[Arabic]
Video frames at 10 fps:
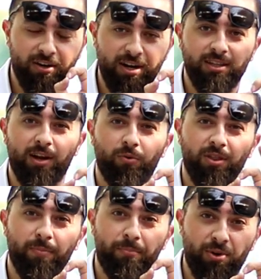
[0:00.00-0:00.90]
ذا او
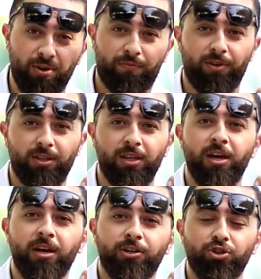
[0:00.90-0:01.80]
ذا بيرفكت
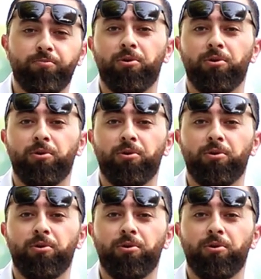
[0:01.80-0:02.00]
جوب